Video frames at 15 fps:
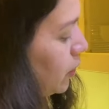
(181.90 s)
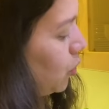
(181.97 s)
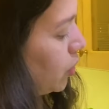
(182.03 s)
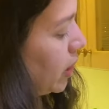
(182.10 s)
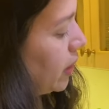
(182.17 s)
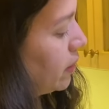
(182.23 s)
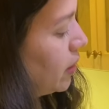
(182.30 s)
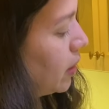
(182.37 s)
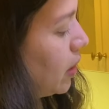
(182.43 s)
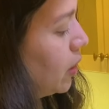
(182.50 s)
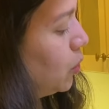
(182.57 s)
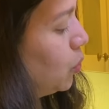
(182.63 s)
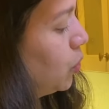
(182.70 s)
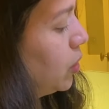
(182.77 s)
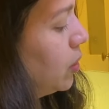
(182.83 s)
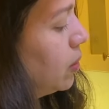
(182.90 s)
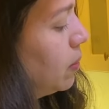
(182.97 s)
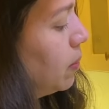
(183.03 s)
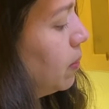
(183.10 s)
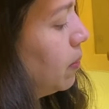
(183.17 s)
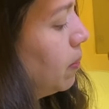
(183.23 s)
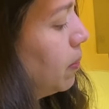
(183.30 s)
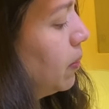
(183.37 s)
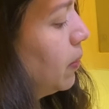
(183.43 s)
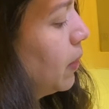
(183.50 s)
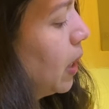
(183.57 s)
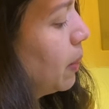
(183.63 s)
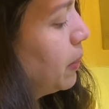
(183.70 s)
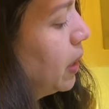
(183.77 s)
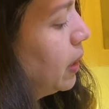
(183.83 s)
जो केसर का दूध
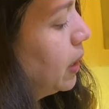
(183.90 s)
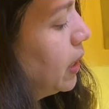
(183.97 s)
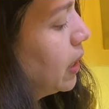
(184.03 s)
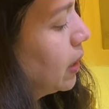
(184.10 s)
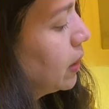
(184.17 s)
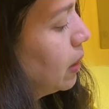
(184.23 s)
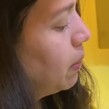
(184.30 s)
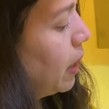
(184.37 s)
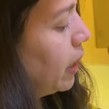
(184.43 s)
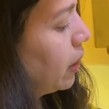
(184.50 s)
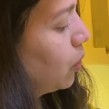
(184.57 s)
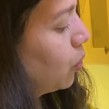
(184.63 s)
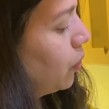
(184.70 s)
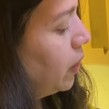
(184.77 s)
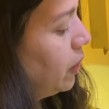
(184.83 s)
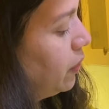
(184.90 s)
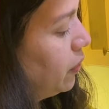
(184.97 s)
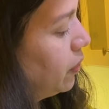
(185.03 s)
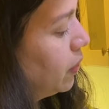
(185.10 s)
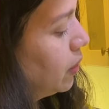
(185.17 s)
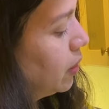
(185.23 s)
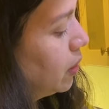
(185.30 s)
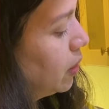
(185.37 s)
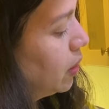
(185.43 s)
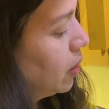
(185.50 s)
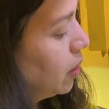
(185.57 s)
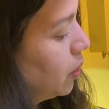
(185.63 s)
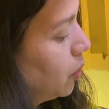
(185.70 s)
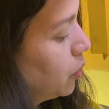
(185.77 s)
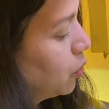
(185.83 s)
हमने किया था माइक्रोवेव
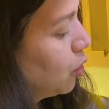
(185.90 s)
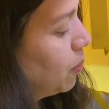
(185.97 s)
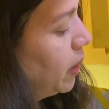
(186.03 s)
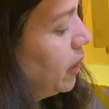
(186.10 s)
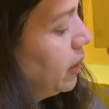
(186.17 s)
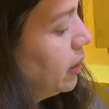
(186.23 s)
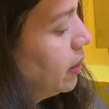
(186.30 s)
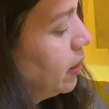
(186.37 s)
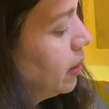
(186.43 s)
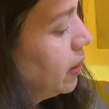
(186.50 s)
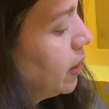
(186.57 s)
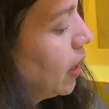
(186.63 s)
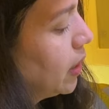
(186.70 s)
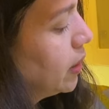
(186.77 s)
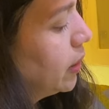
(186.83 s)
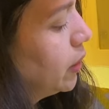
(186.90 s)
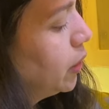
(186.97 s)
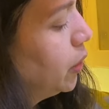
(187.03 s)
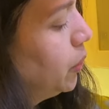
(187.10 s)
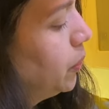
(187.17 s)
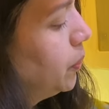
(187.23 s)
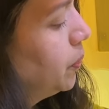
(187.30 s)
उसको मैं डाल देती हूँ